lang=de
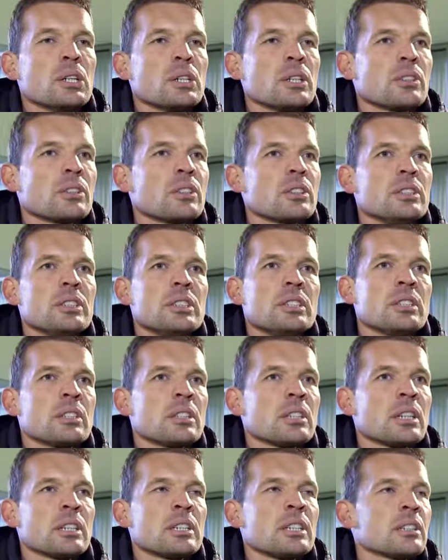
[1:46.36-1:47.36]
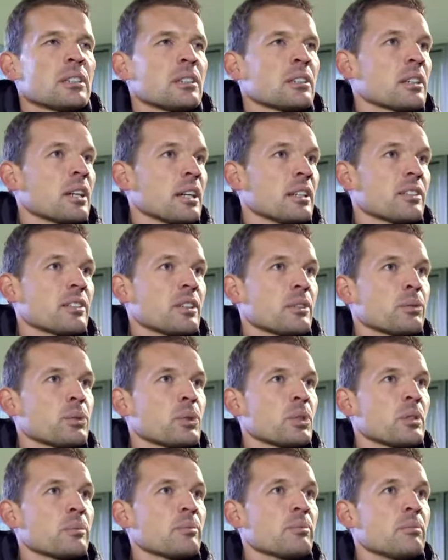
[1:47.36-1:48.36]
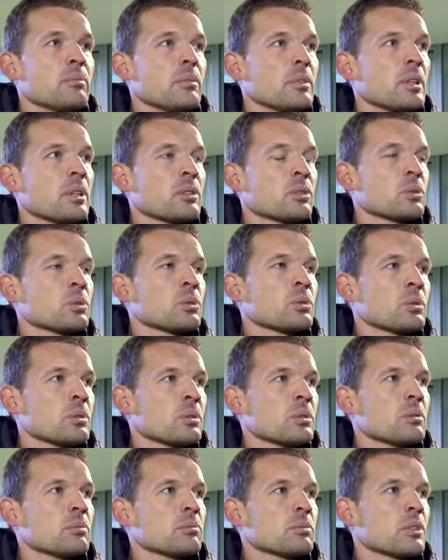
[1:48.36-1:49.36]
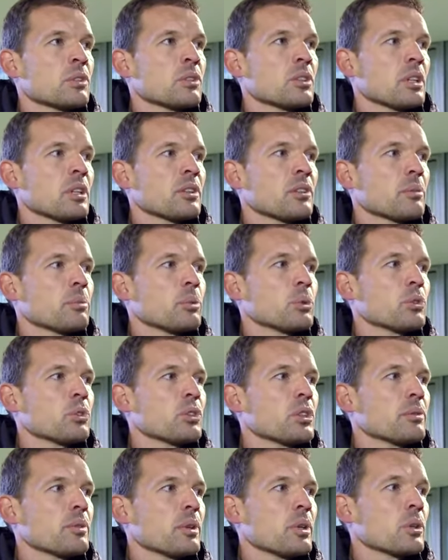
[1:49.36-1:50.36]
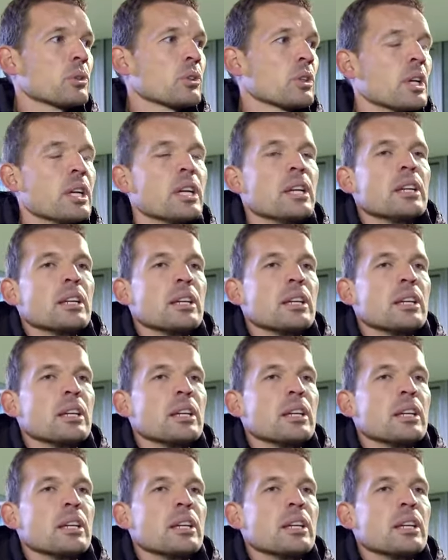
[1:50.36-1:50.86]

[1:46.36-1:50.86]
Äh, das Knie reagiert in keinster Form, also ähm, das sieht alles sehr positiv aus.